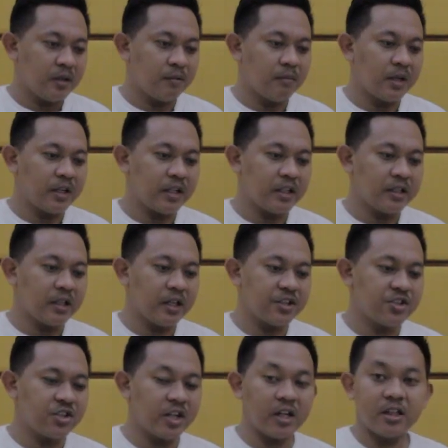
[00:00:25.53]
Mari kita
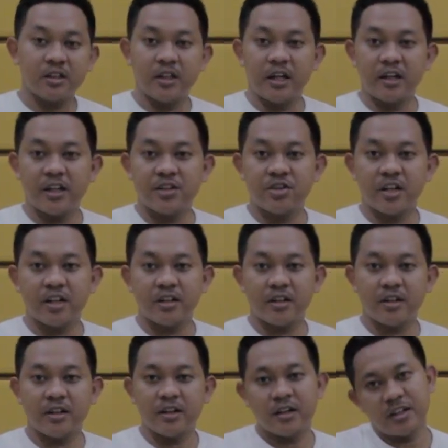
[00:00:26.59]
cek dari cek
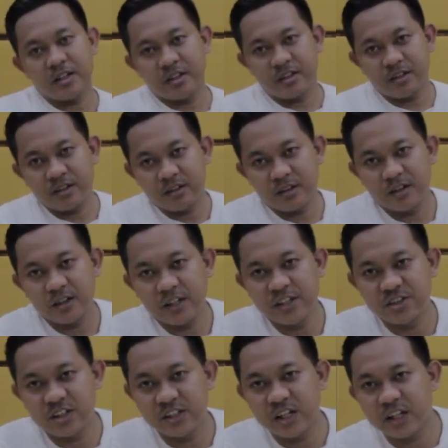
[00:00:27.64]

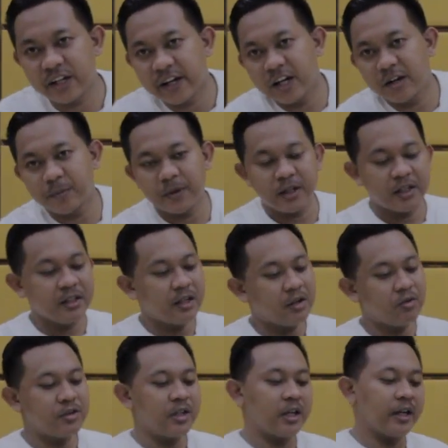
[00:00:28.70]
isinya kayak apa kan,
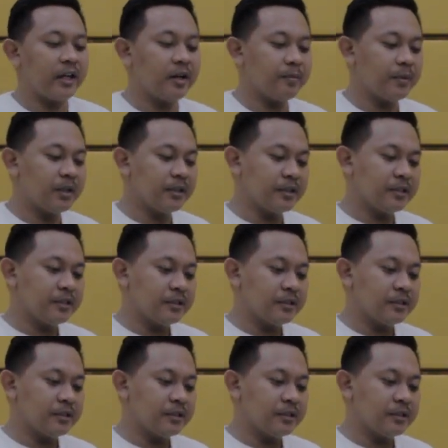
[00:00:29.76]
lagunya kayak apa.